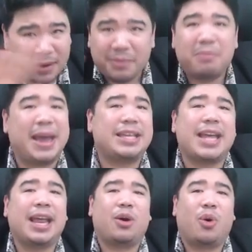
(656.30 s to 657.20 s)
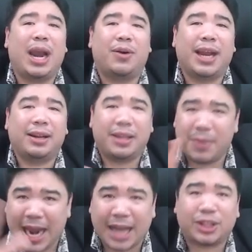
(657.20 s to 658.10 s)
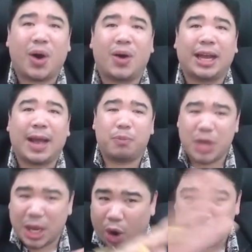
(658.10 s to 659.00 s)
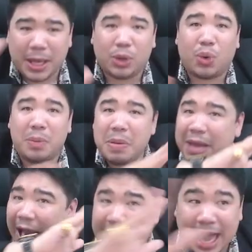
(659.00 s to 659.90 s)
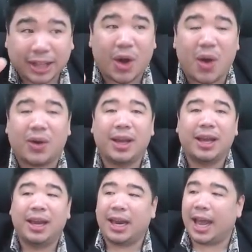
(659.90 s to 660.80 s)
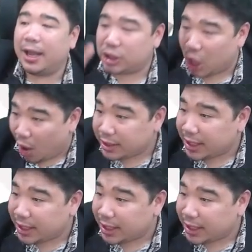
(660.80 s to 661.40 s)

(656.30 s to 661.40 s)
ไม่ใช่คนเหล่านั้นที่มานั่งท่องนะครับ วิทยากรพี่ทุกคนไม่มีใครนั่งท่องนะะสอนจา